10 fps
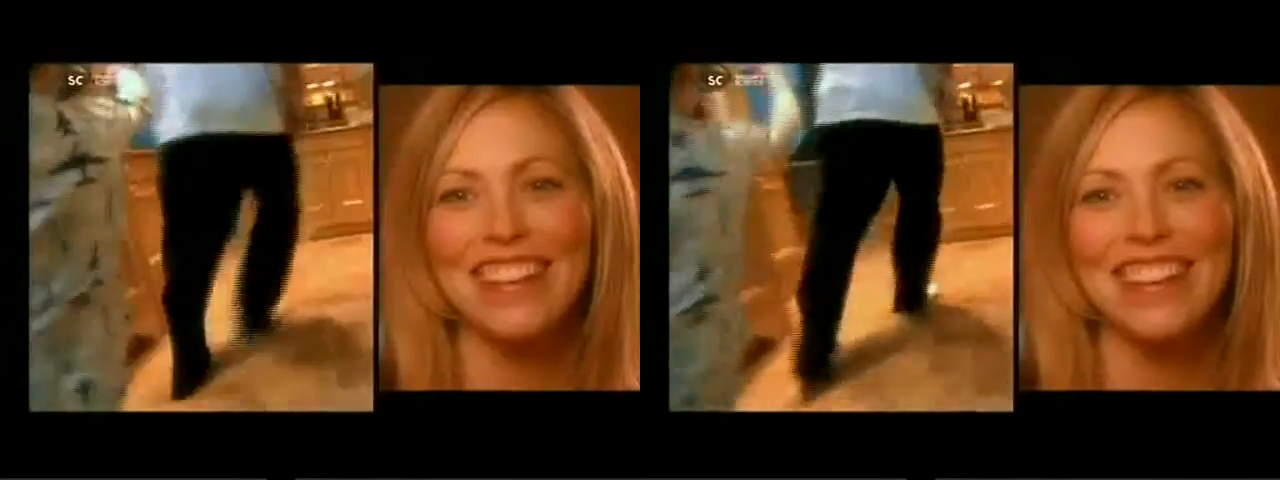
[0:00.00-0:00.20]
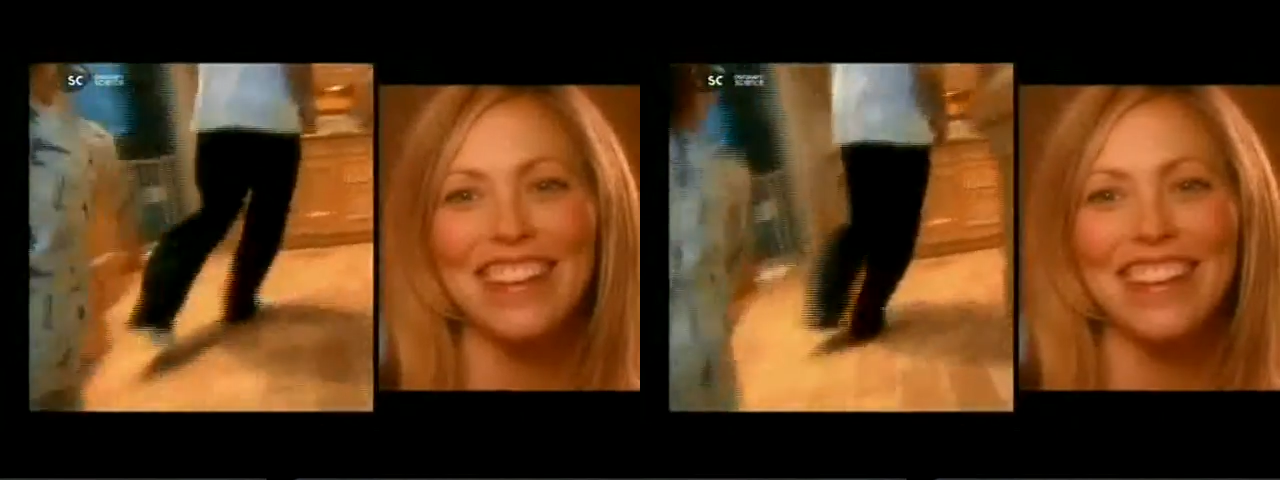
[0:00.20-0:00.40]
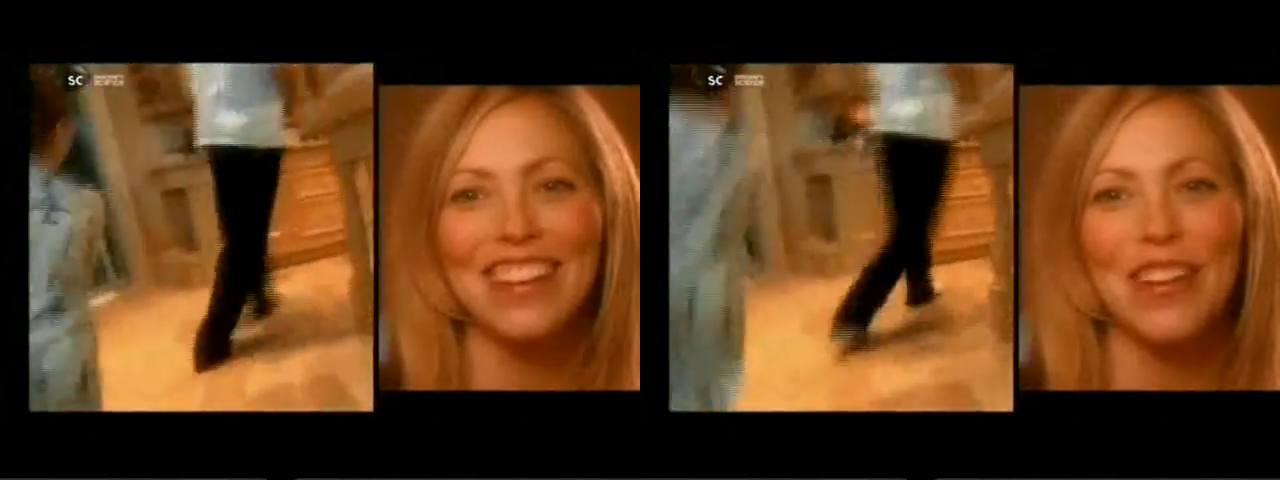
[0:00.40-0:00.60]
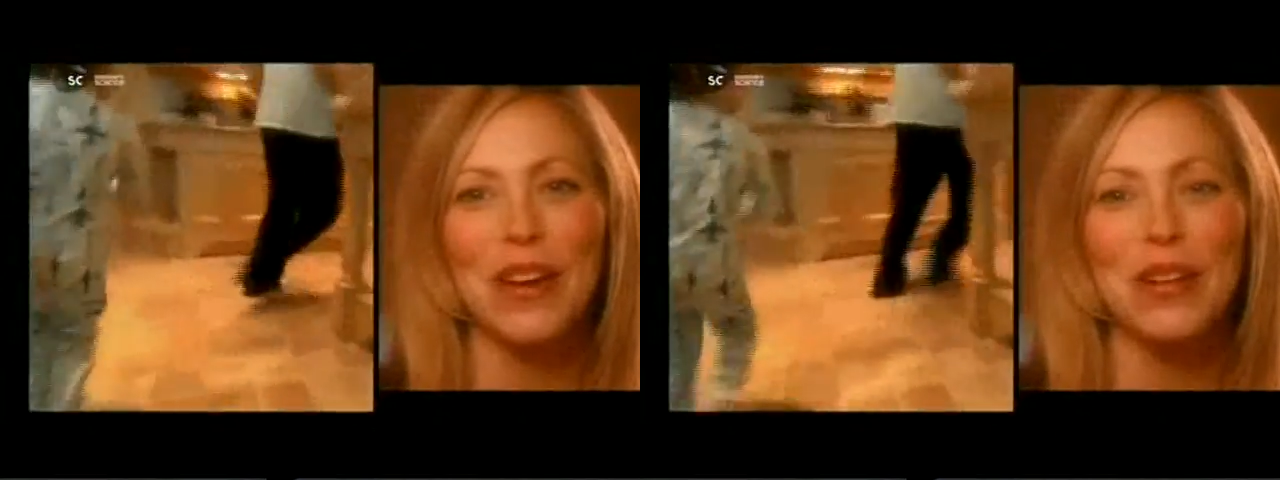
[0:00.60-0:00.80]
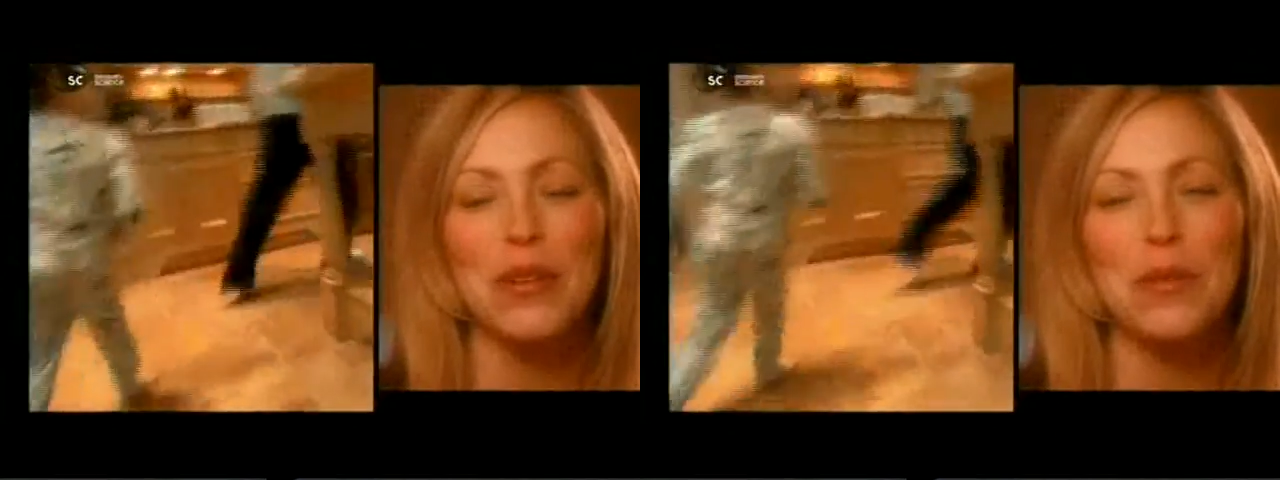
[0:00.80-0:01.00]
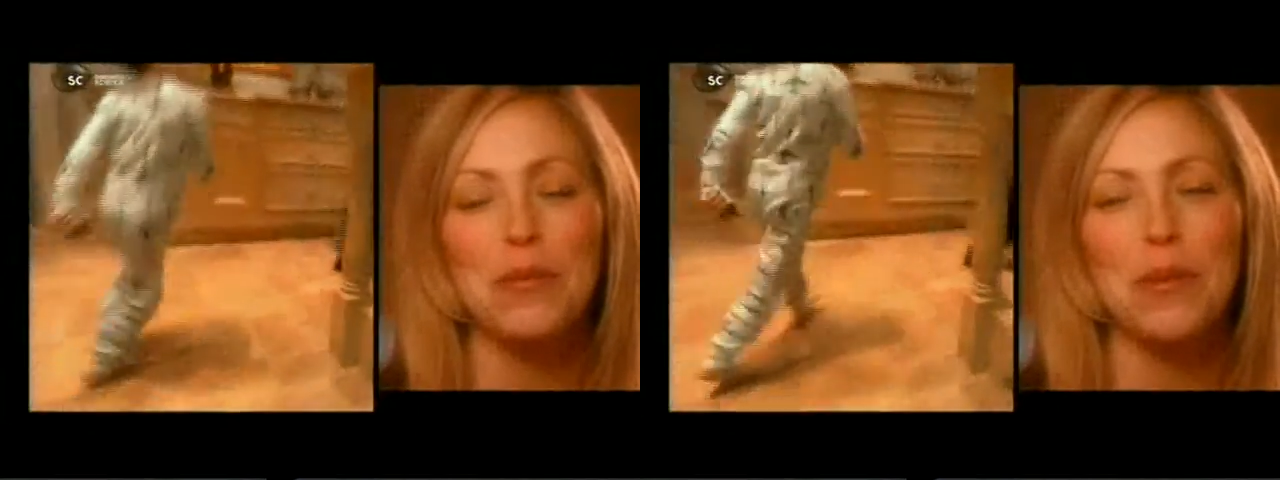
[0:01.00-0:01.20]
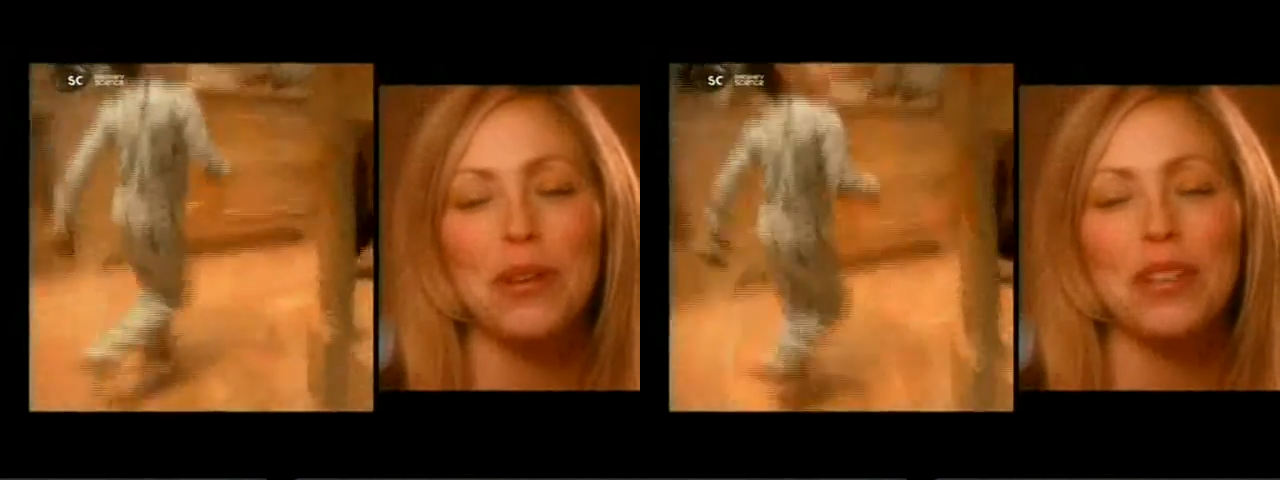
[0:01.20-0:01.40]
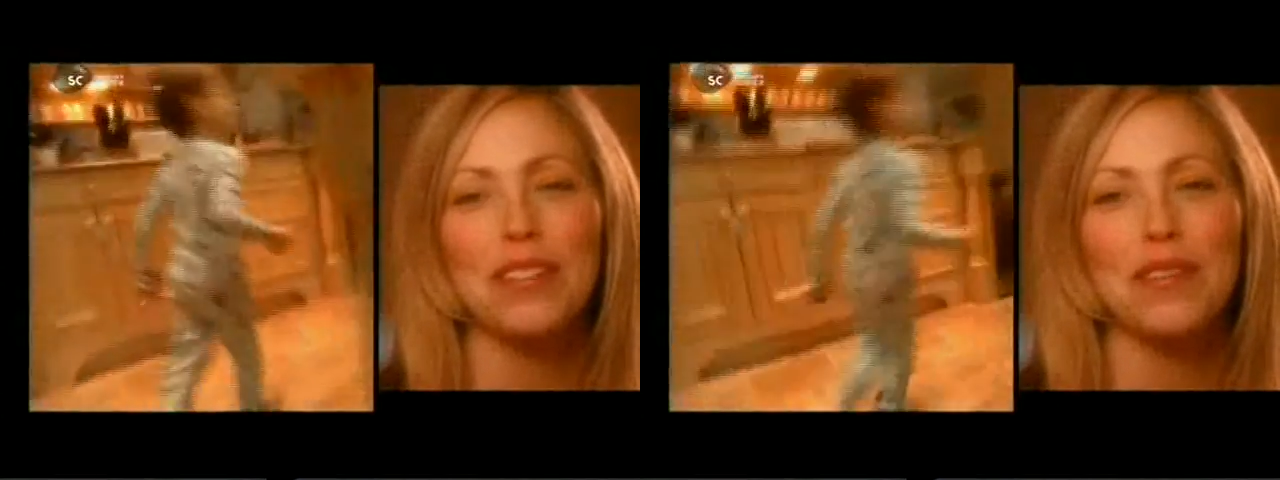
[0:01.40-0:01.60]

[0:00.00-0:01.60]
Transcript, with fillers: больше детей, тем веселее.